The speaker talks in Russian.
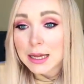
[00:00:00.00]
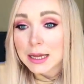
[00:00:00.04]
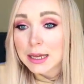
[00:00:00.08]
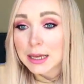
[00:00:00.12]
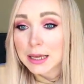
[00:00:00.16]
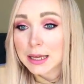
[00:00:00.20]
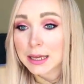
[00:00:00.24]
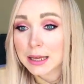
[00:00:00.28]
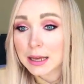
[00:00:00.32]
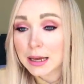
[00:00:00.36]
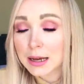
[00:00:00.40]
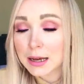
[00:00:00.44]

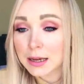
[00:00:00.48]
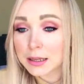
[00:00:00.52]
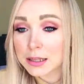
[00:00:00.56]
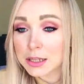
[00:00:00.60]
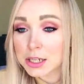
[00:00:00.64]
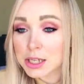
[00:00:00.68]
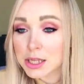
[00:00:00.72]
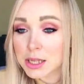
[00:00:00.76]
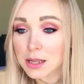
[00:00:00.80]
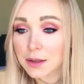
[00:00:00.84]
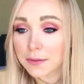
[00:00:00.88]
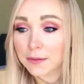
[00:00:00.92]
Я,
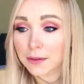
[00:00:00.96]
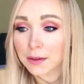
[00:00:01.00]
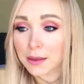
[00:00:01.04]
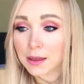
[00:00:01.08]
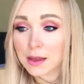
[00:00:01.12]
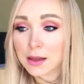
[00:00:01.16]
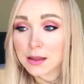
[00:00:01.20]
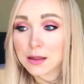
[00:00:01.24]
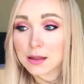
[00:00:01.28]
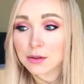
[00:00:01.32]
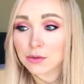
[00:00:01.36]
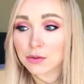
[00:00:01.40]
конечно,
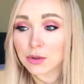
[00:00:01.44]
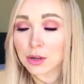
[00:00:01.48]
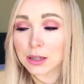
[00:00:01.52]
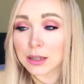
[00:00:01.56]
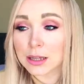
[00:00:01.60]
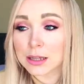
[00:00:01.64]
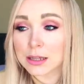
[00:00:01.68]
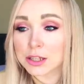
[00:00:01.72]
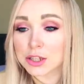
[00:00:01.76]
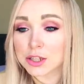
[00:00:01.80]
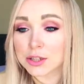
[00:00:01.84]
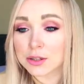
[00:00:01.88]
офигела, но
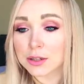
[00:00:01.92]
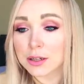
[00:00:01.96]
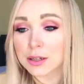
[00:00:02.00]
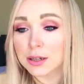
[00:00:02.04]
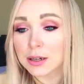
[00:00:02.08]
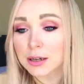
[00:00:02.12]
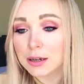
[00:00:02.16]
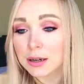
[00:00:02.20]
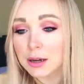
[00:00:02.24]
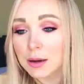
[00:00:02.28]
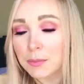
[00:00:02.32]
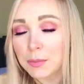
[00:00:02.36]
когда
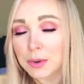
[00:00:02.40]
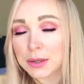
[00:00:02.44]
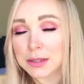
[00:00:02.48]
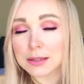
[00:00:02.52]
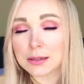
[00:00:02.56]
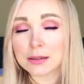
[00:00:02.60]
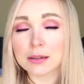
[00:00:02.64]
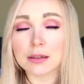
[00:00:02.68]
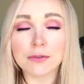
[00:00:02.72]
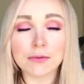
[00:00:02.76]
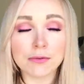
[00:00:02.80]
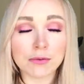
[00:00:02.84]
начала
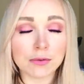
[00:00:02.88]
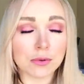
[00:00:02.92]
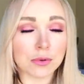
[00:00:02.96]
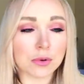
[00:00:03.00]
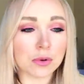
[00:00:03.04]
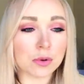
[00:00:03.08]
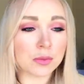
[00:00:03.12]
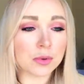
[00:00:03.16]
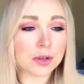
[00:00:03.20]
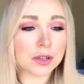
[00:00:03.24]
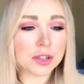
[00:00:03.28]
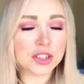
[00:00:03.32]
копаться на
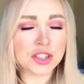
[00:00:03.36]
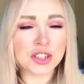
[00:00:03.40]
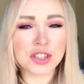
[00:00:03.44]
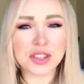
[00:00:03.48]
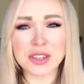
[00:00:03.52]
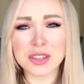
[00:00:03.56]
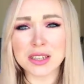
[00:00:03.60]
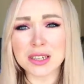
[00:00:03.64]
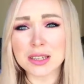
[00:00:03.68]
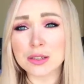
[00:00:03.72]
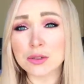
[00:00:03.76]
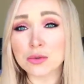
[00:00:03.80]
форумах,
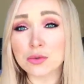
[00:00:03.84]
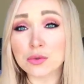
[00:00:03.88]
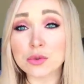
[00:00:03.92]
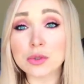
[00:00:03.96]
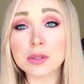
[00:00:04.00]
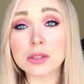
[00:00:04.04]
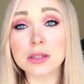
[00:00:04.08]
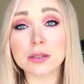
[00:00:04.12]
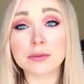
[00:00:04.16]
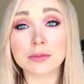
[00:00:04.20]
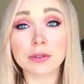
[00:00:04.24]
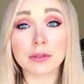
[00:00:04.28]
читать
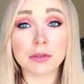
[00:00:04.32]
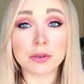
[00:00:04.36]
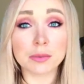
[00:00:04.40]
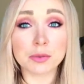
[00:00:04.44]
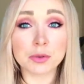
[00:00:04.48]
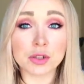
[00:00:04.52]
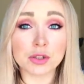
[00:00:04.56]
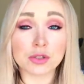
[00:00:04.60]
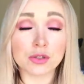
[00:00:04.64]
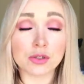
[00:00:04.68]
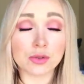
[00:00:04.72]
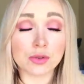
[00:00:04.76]
отзывы,
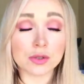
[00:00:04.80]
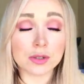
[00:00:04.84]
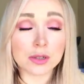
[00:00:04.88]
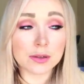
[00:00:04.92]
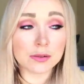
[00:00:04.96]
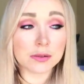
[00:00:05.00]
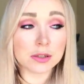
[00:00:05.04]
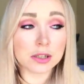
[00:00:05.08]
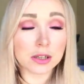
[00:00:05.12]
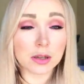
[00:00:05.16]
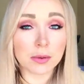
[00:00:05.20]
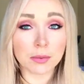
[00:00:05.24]
вообще, что
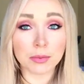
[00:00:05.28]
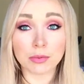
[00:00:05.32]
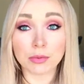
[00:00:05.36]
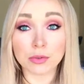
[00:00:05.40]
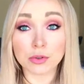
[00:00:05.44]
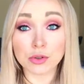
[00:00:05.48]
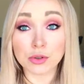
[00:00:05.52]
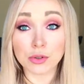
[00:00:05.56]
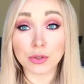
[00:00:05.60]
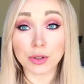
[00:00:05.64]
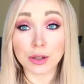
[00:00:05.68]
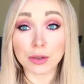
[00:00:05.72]
девочки
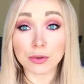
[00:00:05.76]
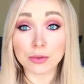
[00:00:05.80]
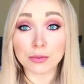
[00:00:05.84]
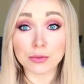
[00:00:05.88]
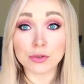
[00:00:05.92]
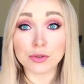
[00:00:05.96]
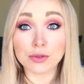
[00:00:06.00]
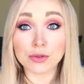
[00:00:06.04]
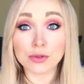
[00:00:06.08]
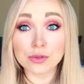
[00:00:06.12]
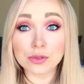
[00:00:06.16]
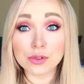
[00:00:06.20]
пишут, я
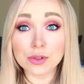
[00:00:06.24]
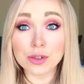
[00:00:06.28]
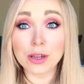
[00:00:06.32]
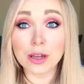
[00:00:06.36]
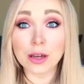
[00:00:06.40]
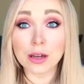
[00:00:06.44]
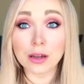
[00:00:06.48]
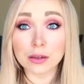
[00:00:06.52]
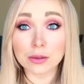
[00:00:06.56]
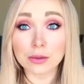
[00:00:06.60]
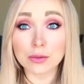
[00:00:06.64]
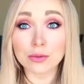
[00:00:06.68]
думаю, что же
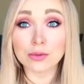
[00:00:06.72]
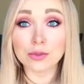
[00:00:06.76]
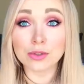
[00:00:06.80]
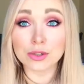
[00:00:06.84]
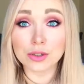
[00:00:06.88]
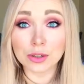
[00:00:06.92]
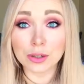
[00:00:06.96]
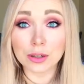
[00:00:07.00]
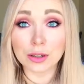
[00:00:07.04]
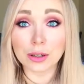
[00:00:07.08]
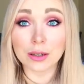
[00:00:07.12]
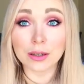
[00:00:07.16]
я,
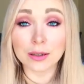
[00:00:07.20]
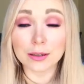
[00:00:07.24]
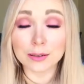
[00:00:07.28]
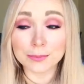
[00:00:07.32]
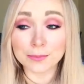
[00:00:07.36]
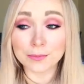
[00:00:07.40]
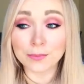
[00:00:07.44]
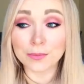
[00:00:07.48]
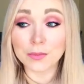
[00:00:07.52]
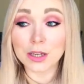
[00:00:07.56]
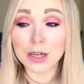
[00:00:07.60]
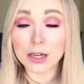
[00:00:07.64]

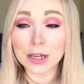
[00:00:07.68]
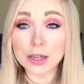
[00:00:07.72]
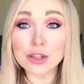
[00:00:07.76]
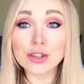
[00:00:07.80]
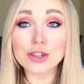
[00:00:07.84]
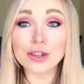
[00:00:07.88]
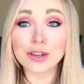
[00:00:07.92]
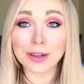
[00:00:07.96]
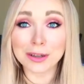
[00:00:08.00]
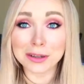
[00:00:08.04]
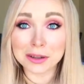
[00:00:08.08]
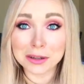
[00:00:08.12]
дурочка-то,
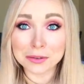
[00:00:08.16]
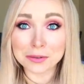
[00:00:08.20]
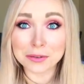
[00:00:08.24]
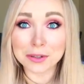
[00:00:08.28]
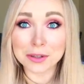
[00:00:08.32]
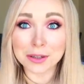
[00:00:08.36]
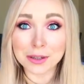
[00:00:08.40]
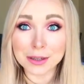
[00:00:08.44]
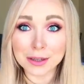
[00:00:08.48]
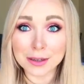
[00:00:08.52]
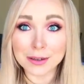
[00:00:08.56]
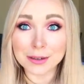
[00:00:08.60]
раньше этого
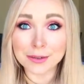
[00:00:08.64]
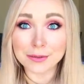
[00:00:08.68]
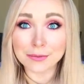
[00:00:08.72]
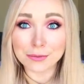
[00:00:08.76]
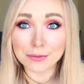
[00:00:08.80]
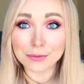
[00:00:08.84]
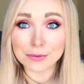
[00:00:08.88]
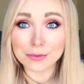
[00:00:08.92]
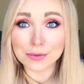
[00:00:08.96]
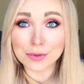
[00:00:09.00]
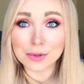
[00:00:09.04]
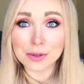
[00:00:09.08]
не
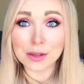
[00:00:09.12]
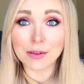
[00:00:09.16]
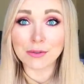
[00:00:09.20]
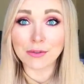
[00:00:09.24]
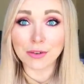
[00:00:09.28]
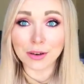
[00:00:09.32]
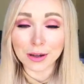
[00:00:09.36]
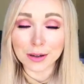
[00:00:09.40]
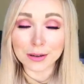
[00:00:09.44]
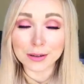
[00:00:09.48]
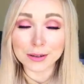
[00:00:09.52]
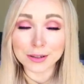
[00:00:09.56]

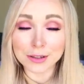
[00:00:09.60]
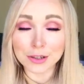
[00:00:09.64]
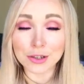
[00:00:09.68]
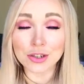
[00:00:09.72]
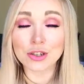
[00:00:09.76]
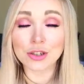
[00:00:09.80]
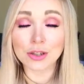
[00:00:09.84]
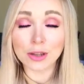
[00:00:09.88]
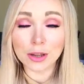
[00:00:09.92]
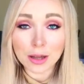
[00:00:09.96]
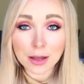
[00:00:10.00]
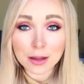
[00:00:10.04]
узнавала и не
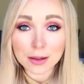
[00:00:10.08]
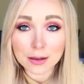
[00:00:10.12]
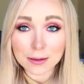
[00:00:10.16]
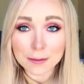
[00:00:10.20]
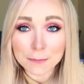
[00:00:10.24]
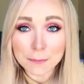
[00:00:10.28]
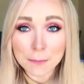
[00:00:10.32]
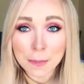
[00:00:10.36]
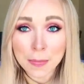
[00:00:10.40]
читала.